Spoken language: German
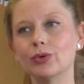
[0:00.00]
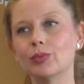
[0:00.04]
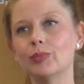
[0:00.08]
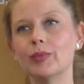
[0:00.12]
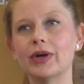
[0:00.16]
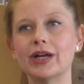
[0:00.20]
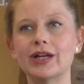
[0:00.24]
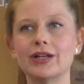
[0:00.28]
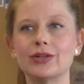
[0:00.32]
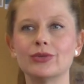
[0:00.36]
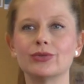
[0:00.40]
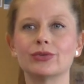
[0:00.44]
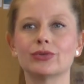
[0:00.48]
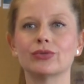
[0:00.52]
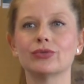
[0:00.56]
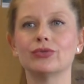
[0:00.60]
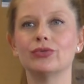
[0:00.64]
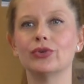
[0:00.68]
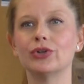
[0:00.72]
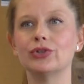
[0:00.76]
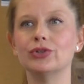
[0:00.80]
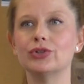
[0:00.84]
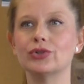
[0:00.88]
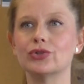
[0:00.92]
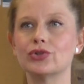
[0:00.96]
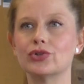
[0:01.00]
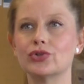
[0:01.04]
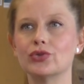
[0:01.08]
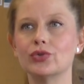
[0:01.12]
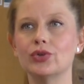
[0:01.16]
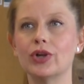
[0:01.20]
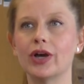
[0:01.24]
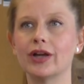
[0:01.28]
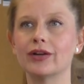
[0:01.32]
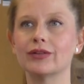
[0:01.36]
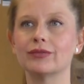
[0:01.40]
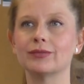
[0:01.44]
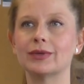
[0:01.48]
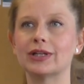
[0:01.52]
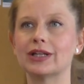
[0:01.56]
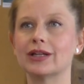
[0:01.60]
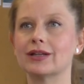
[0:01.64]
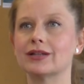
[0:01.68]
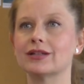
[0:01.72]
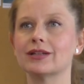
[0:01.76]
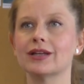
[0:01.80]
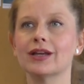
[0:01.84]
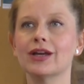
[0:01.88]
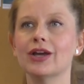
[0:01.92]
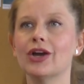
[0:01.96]
Rückmeldungen von den Schülern. Man
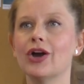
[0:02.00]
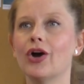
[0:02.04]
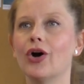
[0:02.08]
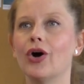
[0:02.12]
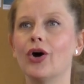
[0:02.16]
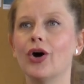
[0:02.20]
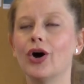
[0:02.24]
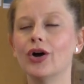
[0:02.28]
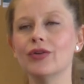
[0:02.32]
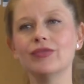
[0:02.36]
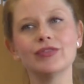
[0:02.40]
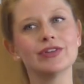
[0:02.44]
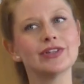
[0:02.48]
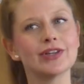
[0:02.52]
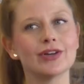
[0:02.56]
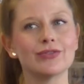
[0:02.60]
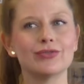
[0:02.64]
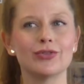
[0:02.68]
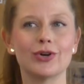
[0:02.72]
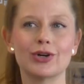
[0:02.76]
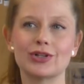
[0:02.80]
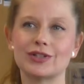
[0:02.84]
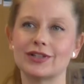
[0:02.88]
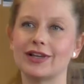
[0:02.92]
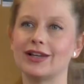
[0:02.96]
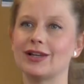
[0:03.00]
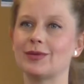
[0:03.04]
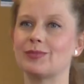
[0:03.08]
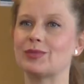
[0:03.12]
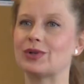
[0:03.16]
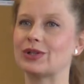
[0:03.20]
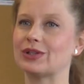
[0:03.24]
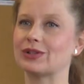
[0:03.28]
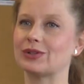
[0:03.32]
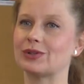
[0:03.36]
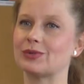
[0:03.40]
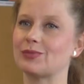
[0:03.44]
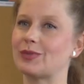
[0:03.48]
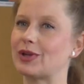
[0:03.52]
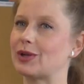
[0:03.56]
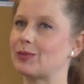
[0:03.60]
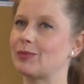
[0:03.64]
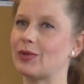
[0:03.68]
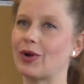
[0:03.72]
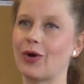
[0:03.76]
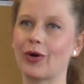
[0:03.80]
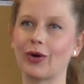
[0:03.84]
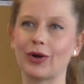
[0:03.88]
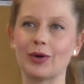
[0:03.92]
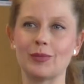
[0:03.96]
hat häufig Erfolgserlebnisse,
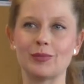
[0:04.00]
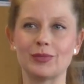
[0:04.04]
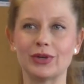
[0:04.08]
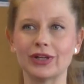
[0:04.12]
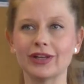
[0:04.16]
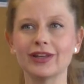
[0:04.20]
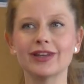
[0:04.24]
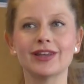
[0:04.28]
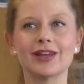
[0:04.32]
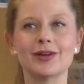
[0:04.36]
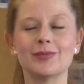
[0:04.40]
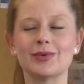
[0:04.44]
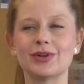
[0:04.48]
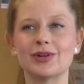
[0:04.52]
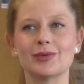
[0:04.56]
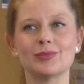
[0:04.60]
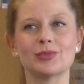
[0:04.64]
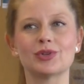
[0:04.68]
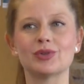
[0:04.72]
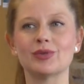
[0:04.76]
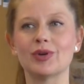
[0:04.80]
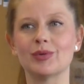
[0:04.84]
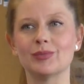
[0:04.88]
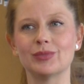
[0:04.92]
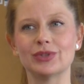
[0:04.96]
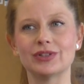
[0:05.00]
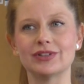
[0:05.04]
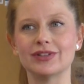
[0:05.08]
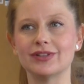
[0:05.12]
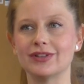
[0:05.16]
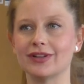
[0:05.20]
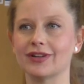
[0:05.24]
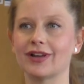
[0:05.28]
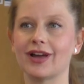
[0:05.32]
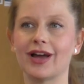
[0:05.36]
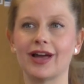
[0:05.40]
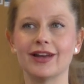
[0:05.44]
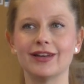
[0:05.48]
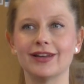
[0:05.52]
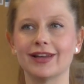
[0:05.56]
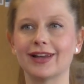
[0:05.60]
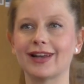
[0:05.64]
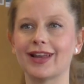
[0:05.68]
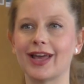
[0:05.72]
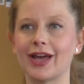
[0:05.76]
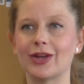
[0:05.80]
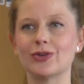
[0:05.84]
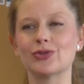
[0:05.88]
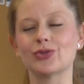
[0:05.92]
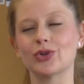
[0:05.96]
manchmal auch eben nicht, aber da muss man ein bisschen an den
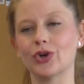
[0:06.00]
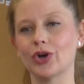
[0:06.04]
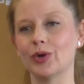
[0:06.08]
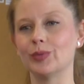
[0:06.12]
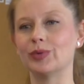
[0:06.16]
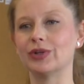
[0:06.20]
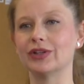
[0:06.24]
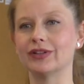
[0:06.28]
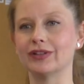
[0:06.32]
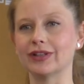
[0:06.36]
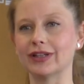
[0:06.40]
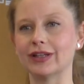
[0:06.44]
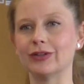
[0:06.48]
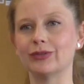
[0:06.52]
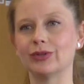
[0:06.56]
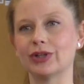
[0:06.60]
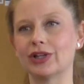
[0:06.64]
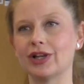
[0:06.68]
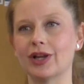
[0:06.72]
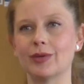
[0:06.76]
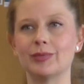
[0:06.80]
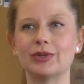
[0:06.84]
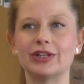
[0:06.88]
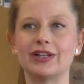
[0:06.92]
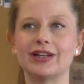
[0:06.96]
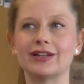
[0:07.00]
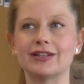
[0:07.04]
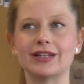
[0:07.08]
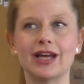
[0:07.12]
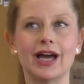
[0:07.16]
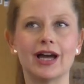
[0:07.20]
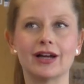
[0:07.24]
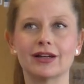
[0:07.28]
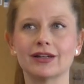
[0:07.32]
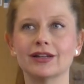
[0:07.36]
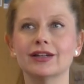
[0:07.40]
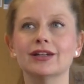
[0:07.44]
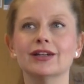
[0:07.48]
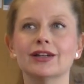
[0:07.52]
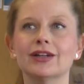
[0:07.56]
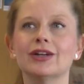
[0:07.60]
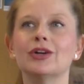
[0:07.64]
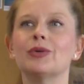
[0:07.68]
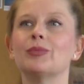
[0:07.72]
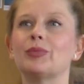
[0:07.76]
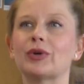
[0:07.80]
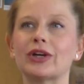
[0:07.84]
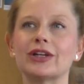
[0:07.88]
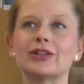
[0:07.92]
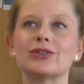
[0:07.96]
kleinen Schräubchen drehen. Und ich glaube, jeder Tag
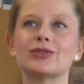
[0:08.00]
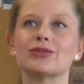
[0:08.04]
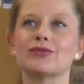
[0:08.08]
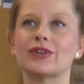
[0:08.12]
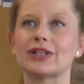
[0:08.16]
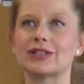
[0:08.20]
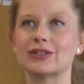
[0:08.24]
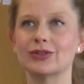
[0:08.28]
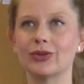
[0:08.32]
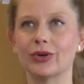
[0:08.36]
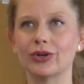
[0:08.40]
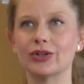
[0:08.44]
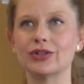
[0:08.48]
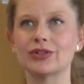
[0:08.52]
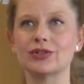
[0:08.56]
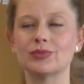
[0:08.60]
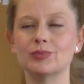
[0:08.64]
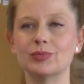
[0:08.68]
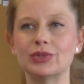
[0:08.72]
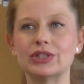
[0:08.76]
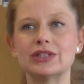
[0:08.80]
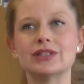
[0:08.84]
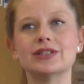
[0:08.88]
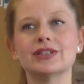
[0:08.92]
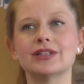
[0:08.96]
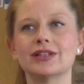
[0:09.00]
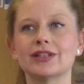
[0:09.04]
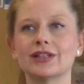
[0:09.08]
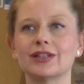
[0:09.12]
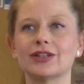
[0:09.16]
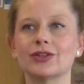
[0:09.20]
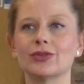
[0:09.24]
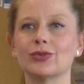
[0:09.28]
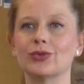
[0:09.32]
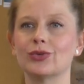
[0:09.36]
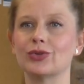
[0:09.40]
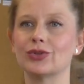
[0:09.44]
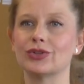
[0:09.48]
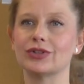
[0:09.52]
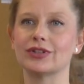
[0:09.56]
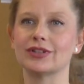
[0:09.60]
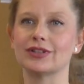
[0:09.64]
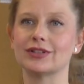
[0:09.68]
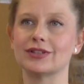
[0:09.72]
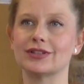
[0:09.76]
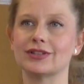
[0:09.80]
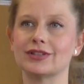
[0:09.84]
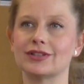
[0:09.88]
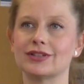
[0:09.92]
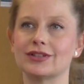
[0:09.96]
bringt so was Neues mit sich und
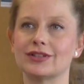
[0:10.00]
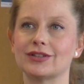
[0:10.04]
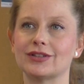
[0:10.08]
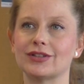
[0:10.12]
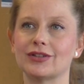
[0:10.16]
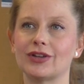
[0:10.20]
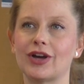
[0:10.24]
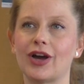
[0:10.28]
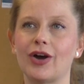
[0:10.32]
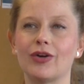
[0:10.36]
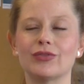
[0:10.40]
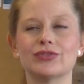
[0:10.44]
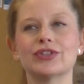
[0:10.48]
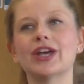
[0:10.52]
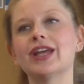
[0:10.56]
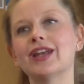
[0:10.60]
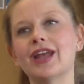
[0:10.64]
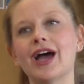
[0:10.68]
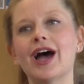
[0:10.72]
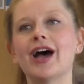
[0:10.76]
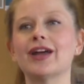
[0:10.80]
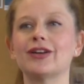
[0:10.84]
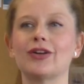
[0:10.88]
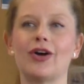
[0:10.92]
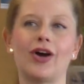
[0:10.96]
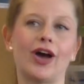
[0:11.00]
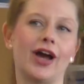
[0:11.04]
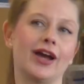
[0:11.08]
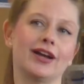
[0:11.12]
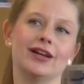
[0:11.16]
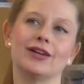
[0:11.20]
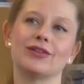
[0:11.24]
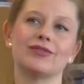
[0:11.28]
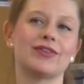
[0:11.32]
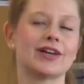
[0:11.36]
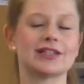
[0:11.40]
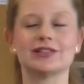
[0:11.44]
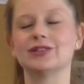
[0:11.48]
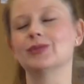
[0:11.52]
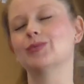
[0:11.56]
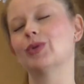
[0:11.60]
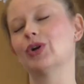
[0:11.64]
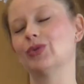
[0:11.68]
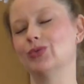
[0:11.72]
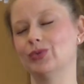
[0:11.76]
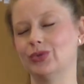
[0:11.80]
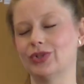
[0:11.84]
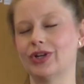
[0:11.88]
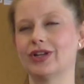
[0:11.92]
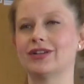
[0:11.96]
ist auf seine Art auch eigentlich fast immer
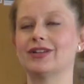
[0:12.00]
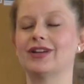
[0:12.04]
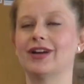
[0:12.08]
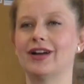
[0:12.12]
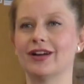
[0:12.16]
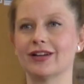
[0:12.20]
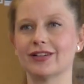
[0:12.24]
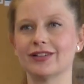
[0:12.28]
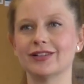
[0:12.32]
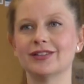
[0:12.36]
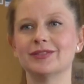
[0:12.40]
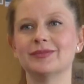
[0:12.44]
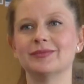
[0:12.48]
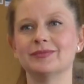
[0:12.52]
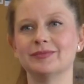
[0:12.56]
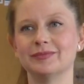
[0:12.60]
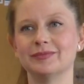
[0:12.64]
ein guter Tag.